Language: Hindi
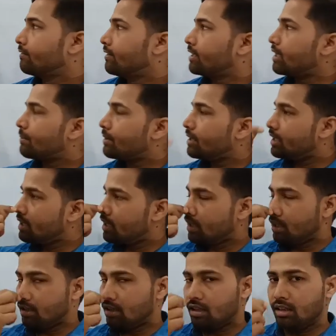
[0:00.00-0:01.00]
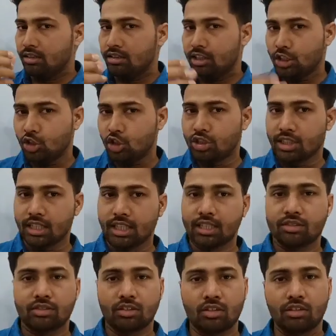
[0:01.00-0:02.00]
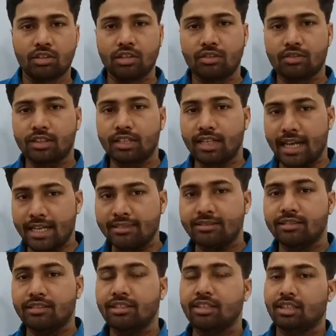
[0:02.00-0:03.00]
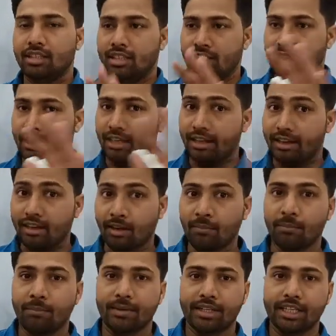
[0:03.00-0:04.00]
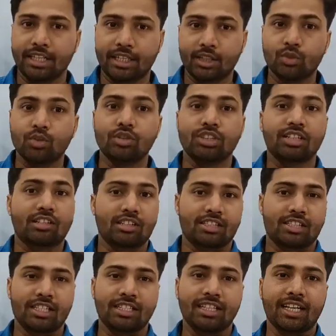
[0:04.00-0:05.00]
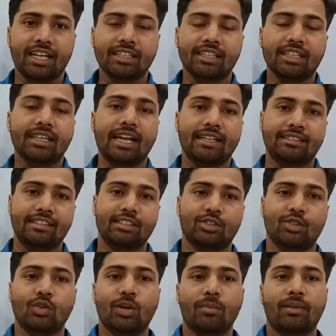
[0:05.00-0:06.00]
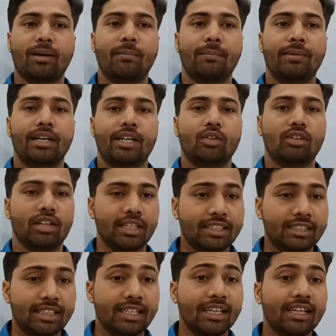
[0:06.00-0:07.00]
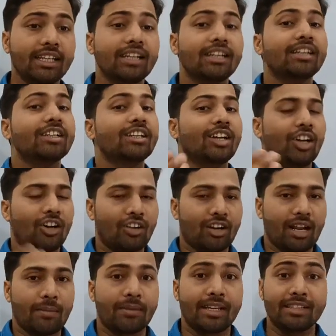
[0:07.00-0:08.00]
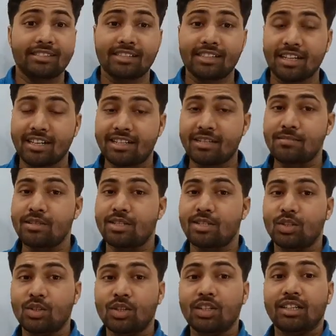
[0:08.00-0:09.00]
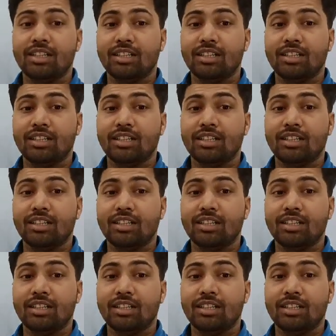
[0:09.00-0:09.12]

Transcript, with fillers: फिर हमने आ, तीनों स्टेट यानी सॉलिड लिक्विड गैस इनका एक कंपेरेटिव स्ट्रक्चर देखा था कैसे इसको हम कंपेरेटिव लिखते हैं और आपके एन e में जो